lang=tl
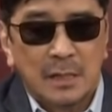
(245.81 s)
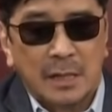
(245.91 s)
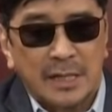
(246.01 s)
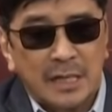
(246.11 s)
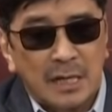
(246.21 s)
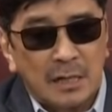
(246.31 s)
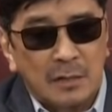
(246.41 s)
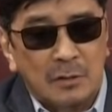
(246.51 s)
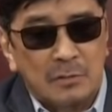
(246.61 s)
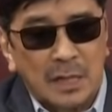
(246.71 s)
Kaya
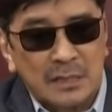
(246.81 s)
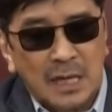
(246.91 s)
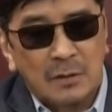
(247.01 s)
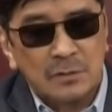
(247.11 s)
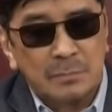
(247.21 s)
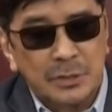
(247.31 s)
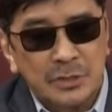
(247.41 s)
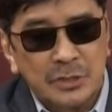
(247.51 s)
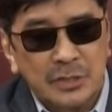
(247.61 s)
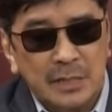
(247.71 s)
kung natakot sa
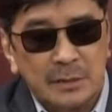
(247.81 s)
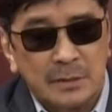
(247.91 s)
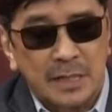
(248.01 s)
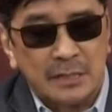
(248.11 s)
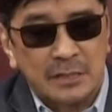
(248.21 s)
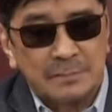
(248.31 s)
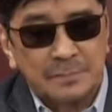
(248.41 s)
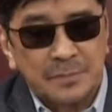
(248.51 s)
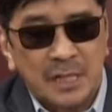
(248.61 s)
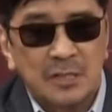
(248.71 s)
business sector natin,
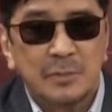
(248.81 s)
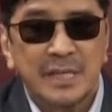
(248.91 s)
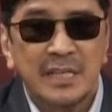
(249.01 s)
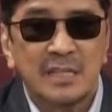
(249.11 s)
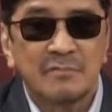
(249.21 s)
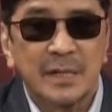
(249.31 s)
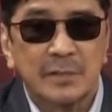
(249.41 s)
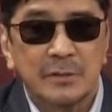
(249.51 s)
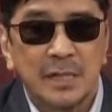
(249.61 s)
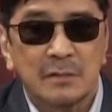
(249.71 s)
ano magiging effect
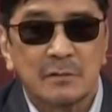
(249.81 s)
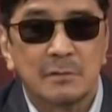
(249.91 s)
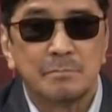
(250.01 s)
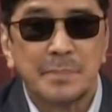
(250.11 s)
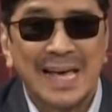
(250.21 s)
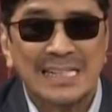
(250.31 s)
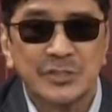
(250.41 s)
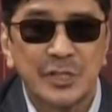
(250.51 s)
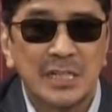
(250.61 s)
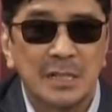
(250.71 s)
niyan?
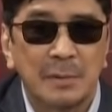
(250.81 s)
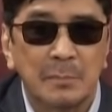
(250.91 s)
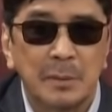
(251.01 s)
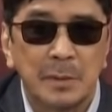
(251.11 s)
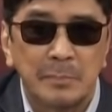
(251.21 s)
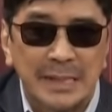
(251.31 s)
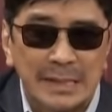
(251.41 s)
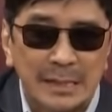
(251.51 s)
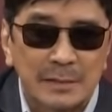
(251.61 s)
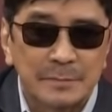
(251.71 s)
Kumpiyansa ng mga
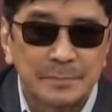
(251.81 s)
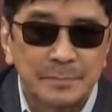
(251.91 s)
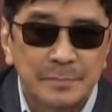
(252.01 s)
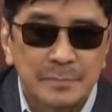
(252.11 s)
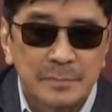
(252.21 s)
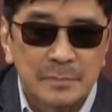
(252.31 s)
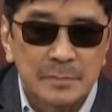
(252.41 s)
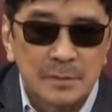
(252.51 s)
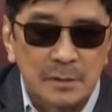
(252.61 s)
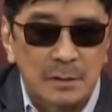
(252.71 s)
mamimili.
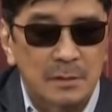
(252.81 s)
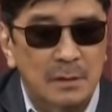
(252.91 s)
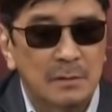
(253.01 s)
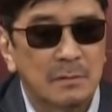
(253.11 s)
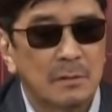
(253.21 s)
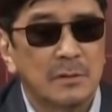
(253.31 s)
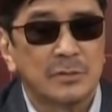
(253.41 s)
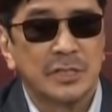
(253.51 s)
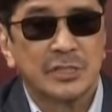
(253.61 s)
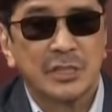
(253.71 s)
You know, yung
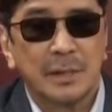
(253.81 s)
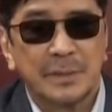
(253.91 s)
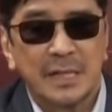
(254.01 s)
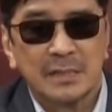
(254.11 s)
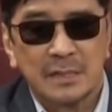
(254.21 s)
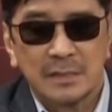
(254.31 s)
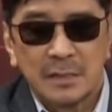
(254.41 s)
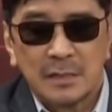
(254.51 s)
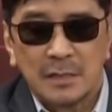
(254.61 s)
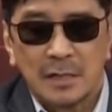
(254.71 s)
sinasabi natin,
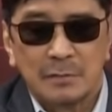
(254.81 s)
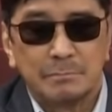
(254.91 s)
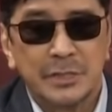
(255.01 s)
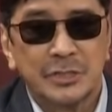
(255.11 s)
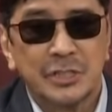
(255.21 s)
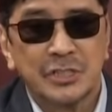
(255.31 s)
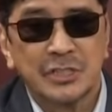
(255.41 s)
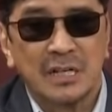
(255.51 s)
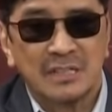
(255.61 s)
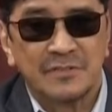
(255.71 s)
uh, business
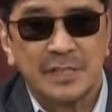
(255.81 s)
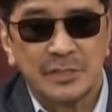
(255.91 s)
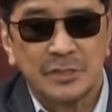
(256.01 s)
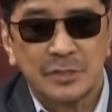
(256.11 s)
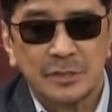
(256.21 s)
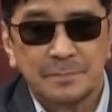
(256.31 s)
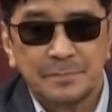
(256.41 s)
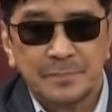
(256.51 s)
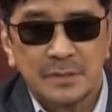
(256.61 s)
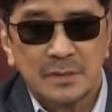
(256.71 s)
confidence
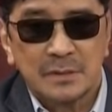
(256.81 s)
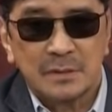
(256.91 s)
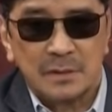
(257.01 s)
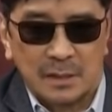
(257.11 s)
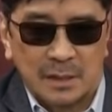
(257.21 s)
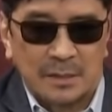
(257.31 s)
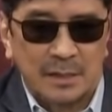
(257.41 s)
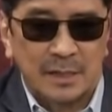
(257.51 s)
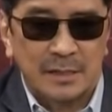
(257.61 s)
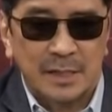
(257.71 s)
and,
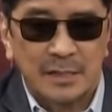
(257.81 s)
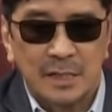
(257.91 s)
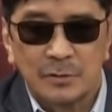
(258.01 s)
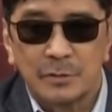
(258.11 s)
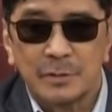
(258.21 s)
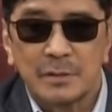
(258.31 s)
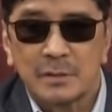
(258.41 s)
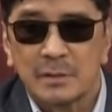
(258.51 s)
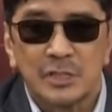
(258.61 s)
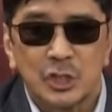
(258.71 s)
and, and ito ho
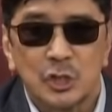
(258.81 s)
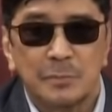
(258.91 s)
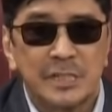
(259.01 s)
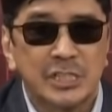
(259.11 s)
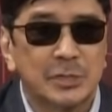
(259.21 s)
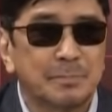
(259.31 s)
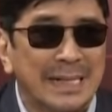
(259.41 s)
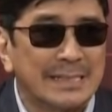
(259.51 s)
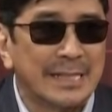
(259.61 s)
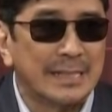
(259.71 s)
yung consumer
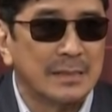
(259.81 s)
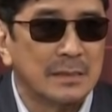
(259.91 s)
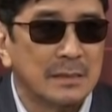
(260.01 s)
spending.